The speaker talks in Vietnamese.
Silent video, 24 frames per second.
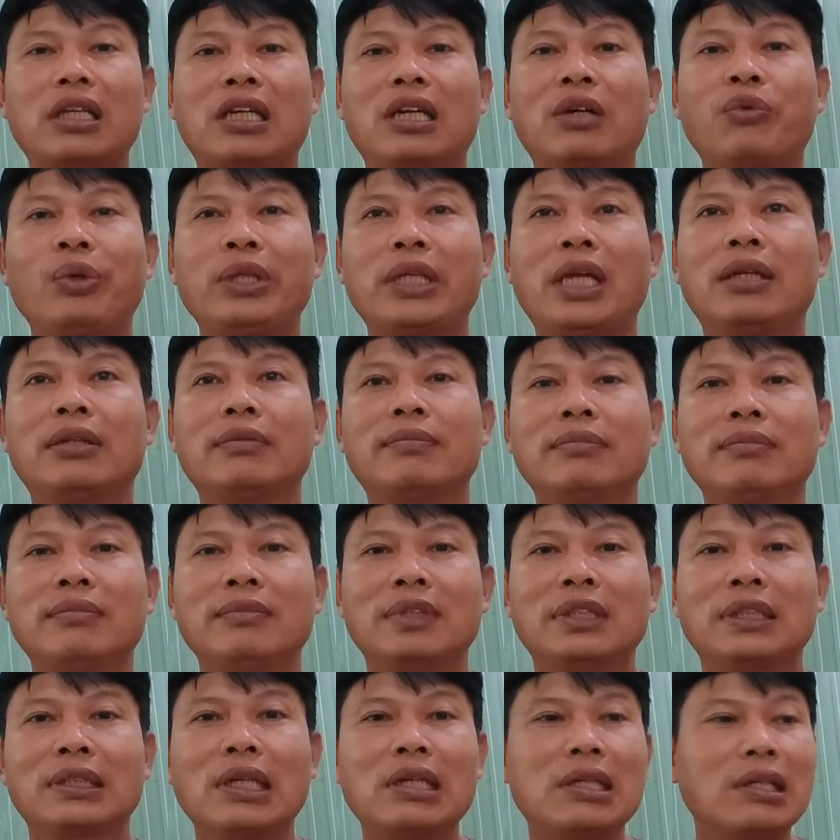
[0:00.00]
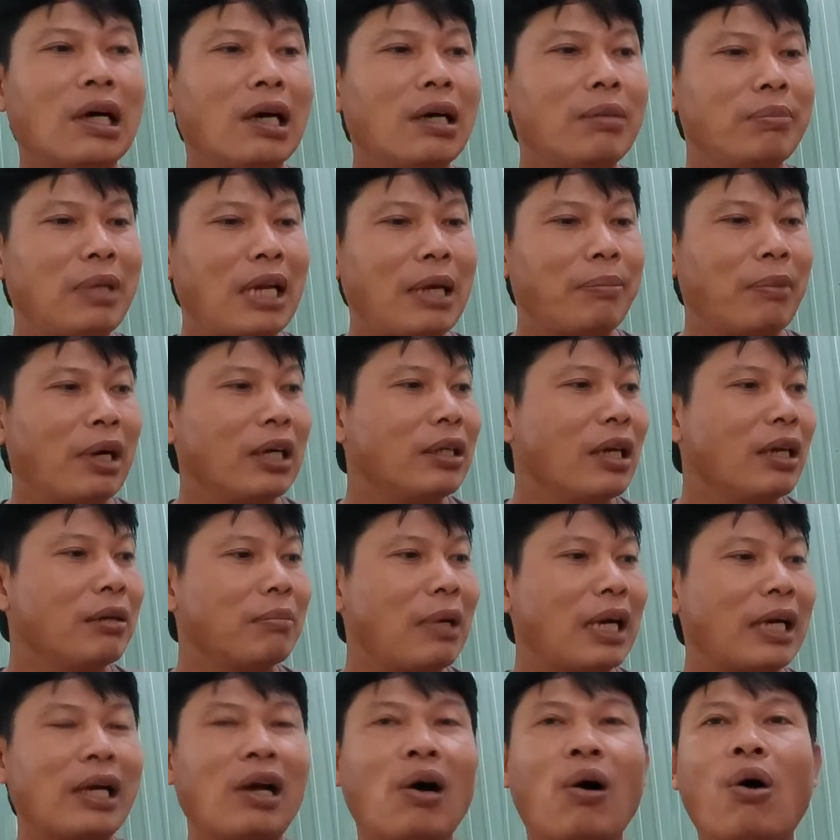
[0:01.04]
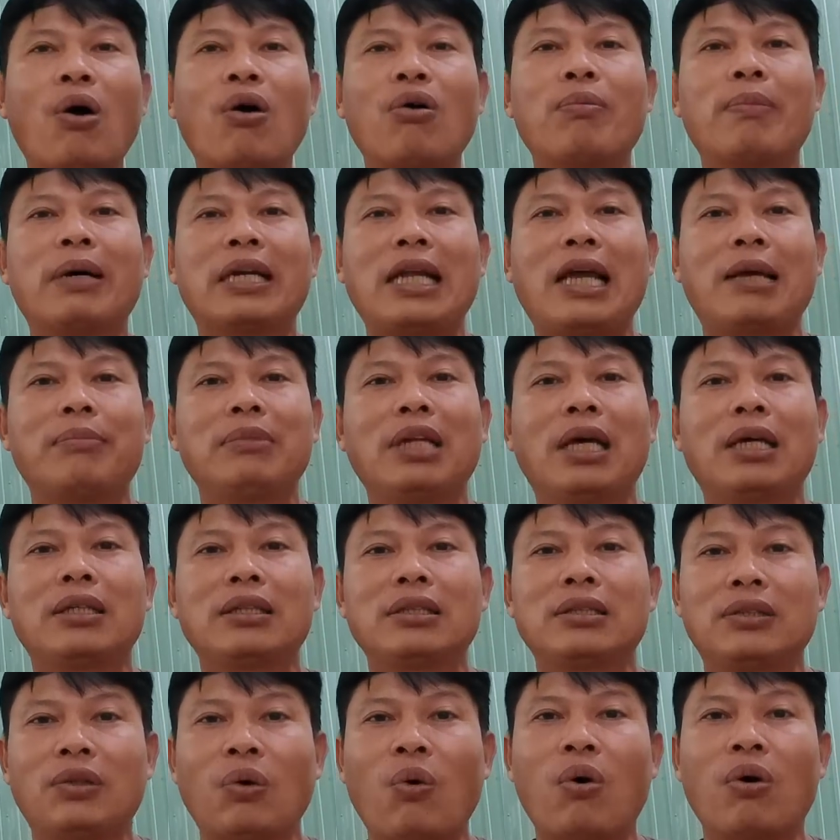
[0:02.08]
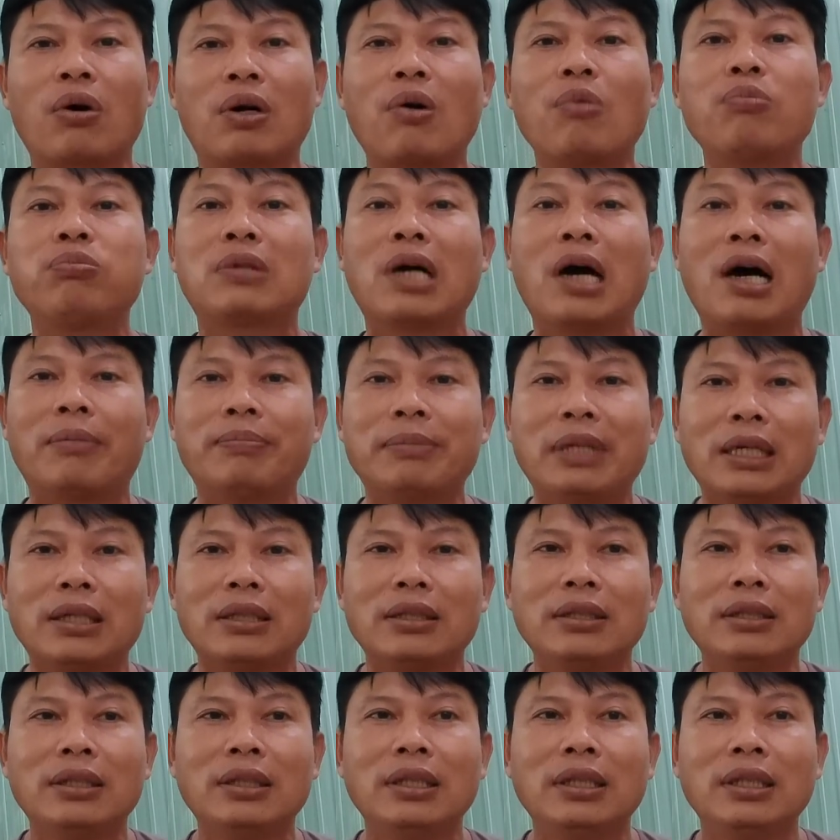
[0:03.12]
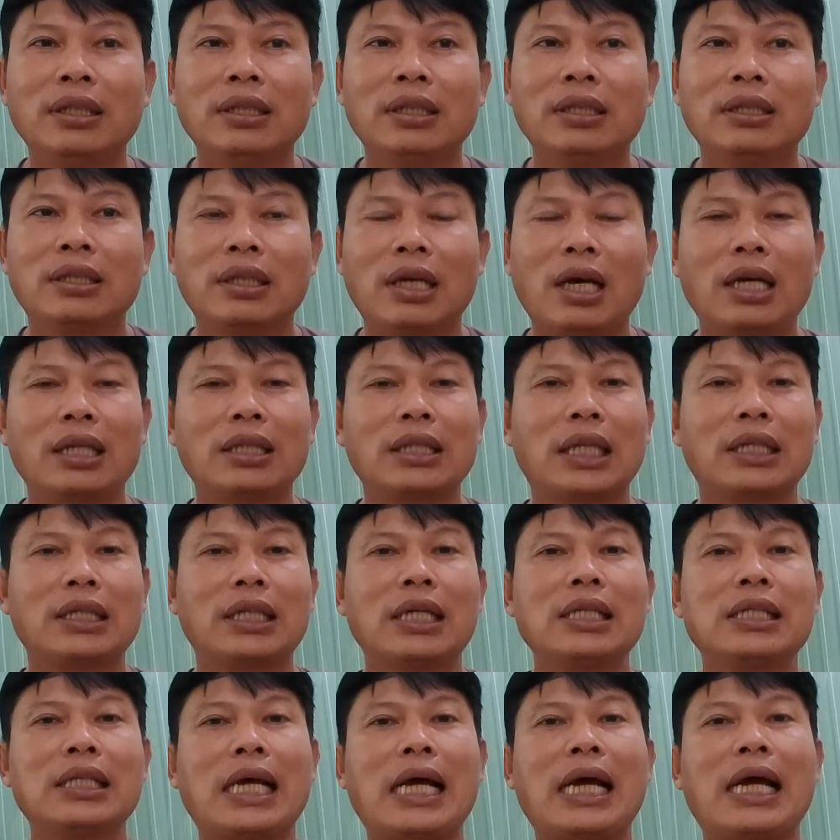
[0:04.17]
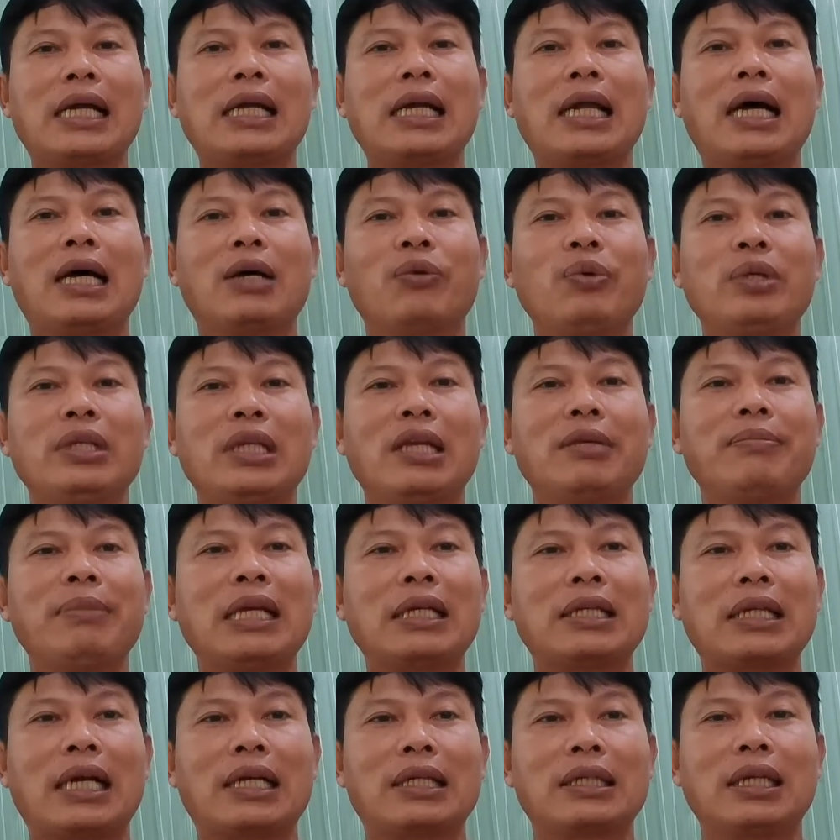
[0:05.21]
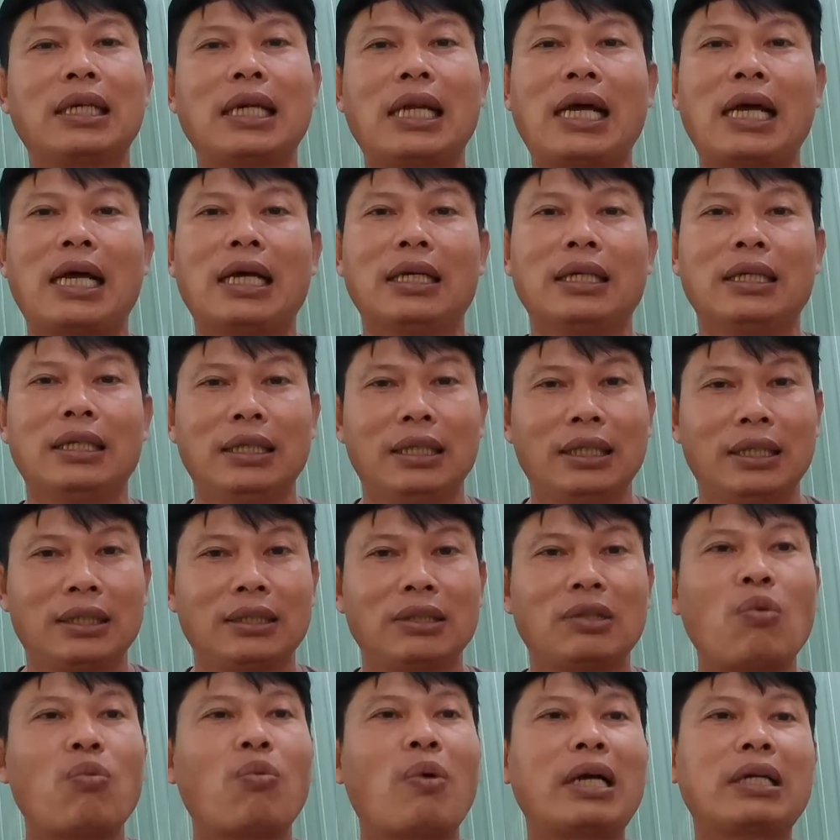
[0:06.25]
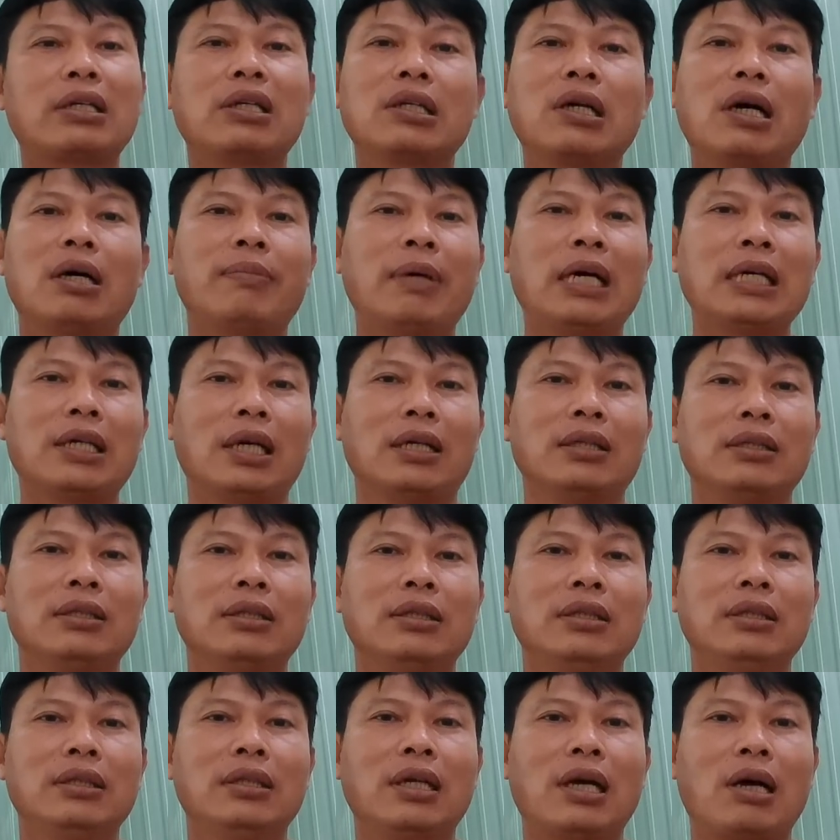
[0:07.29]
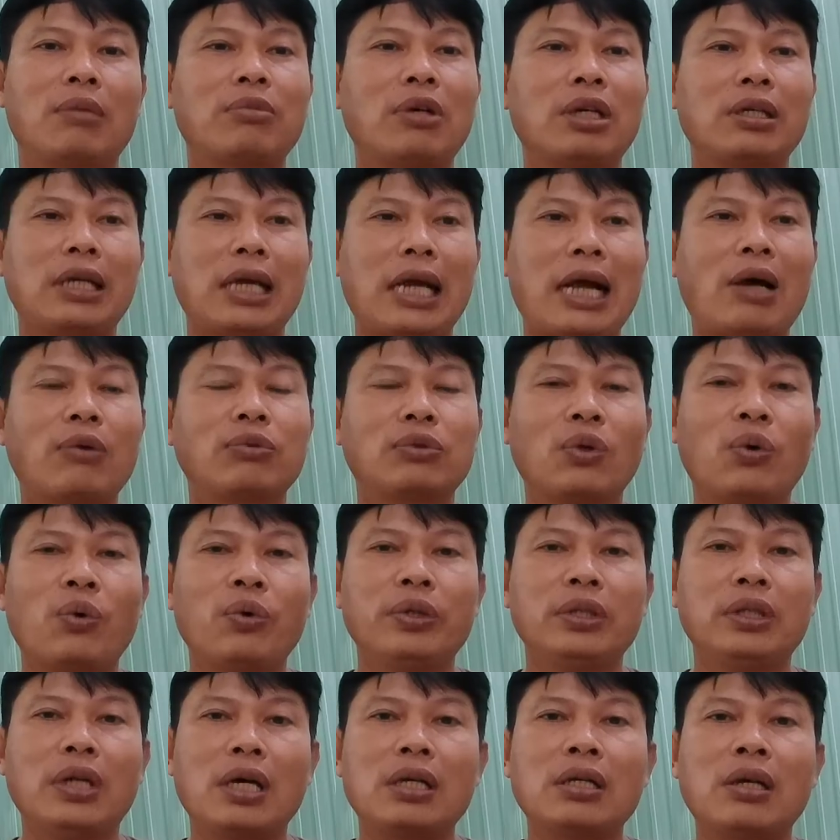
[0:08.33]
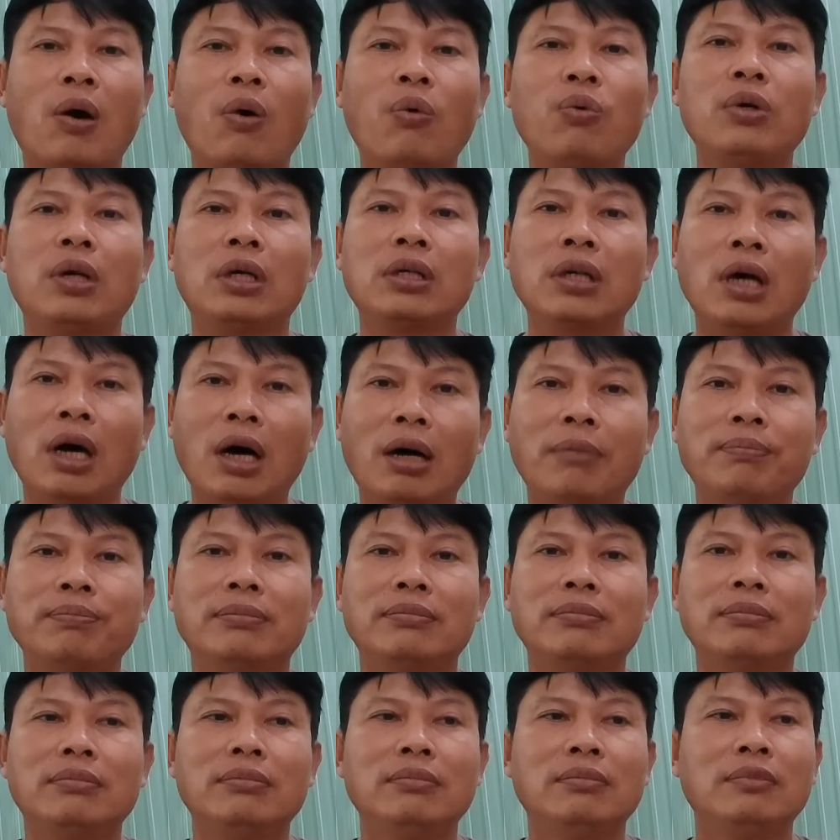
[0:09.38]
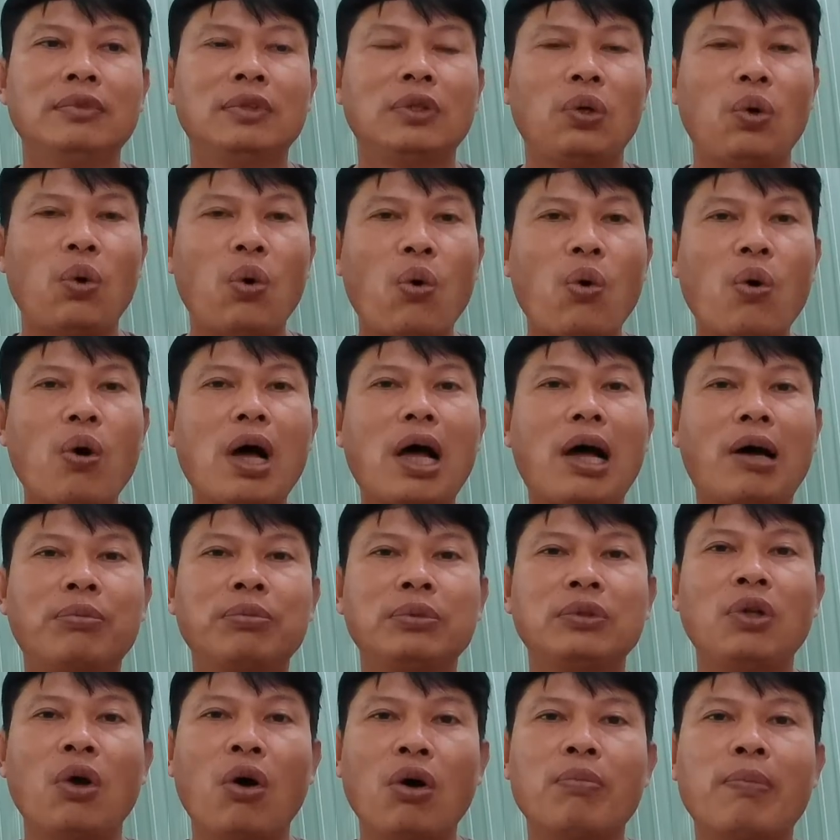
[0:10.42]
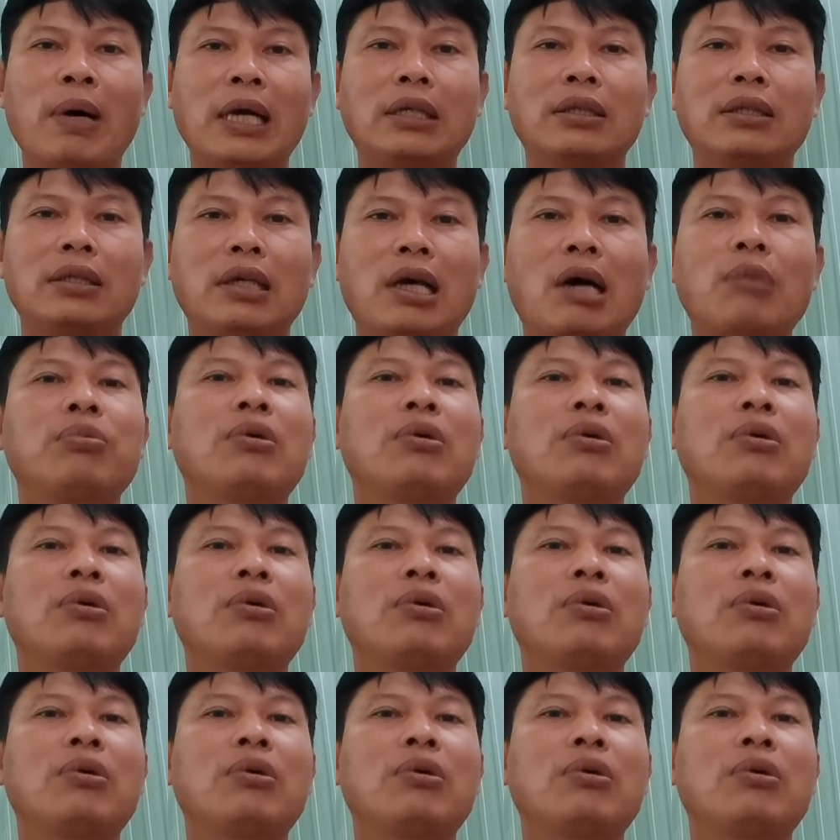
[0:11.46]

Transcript: Đựng ôm là bờ đựng bằng cái hố mà đem lên chùa cúng cơm đó. Đó, thành thử ra là quý vị biết rằng là Trung Quốc nó gom hết rồi. Ông nói gạo tươi đựng hũ đựng ôm, lúa ông vô bịch, ông gom vô bột.